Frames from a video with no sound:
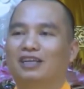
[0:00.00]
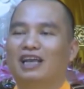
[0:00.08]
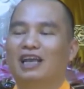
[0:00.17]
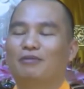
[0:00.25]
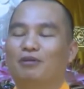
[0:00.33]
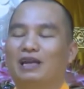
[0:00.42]
cái
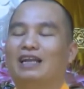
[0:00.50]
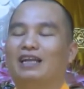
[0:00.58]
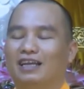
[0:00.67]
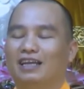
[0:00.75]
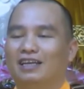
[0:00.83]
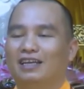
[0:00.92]
ngày mà nó đắt
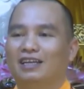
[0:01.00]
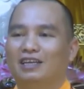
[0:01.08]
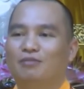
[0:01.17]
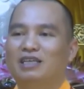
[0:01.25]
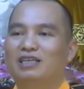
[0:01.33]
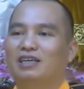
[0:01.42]
đấy
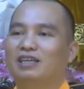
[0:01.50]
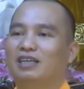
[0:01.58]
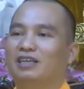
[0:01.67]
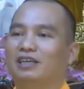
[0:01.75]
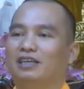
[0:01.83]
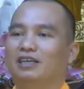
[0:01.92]
nhưng bây giờ
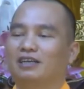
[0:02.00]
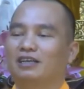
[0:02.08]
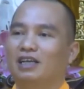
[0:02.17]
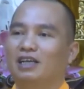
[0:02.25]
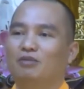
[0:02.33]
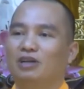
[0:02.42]
thì
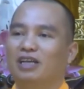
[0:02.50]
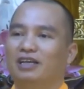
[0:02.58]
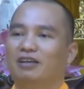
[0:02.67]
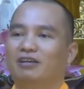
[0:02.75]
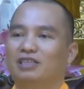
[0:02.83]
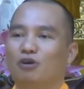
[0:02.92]
thấy ông ấy ghi
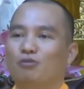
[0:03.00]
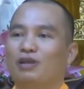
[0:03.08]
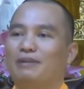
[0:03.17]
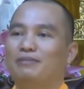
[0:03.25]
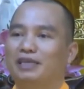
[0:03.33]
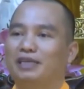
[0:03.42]
có
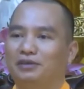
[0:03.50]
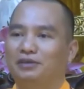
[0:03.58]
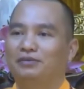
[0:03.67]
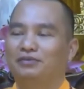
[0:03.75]
65 triệu